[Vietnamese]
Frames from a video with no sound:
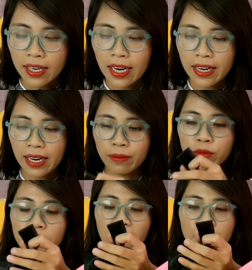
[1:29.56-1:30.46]
đây là
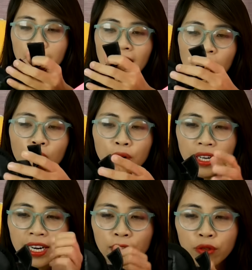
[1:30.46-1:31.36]
một cái ba lô
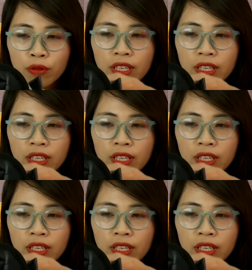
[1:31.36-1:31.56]
để đeo thuận